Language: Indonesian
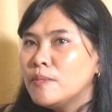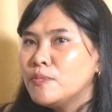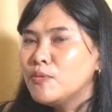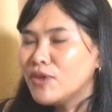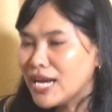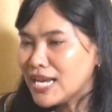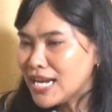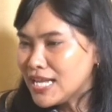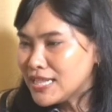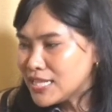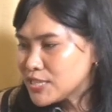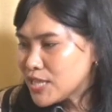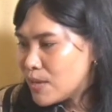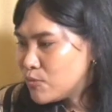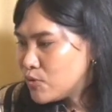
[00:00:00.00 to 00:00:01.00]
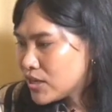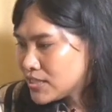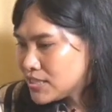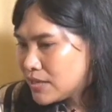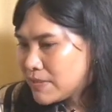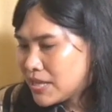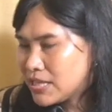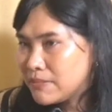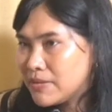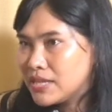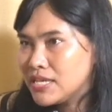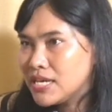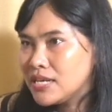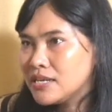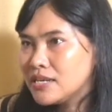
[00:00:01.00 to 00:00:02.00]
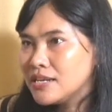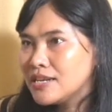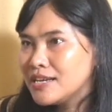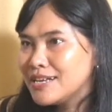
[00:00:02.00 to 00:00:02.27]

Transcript: bukan lantas kamu kerja mati-matian